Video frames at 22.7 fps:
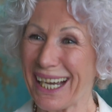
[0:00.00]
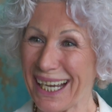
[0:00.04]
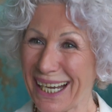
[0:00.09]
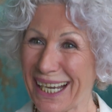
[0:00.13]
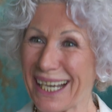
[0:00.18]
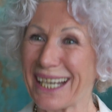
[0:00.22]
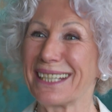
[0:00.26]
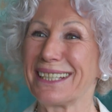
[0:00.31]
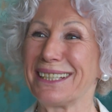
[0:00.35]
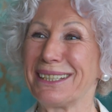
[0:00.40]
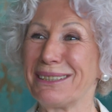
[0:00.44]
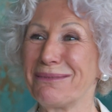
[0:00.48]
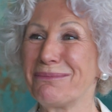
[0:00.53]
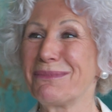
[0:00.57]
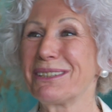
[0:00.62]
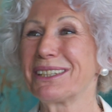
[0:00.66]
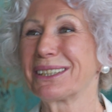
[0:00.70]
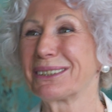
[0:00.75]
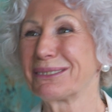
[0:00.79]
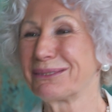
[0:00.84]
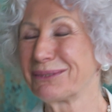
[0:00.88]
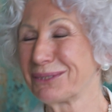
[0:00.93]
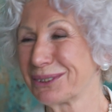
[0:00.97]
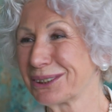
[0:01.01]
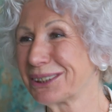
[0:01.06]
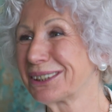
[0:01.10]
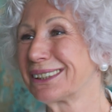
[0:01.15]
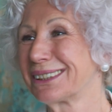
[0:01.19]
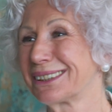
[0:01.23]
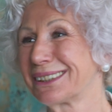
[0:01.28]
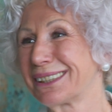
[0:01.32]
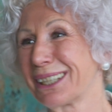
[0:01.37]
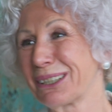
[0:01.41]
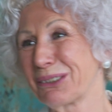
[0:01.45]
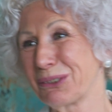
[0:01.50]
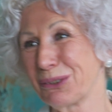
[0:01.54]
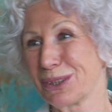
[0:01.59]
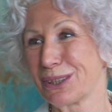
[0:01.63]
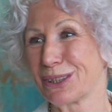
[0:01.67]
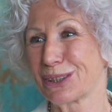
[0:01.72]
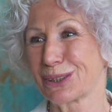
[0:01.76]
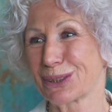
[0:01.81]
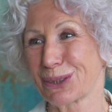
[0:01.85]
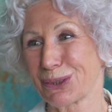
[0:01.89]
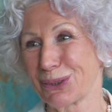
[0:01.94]
а именно вот такой
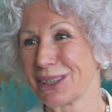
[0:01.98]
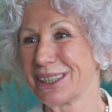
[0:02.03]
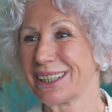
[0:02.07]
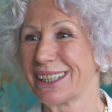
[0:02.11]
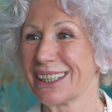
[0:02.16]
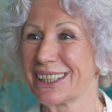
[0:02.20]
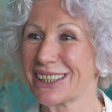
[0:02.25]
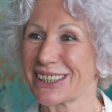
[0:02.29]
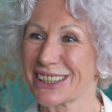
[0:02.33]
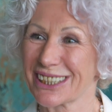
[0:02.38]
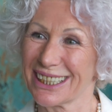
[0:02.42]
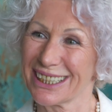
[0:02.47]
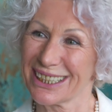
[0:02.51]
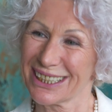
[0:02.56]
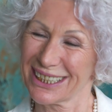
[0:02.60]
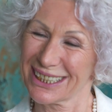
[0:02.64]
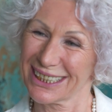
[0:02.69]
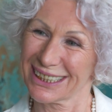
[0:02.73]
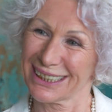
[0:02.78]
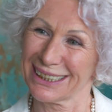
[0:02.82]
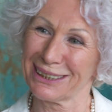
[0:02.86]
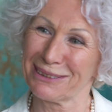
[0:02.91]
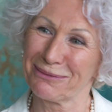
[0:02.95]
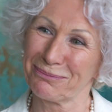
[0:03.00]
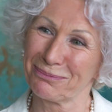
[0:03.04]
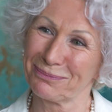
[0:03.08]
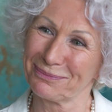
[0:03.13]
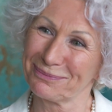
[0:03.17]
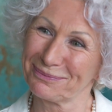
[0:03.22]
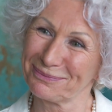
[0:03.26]
стройной женщиной.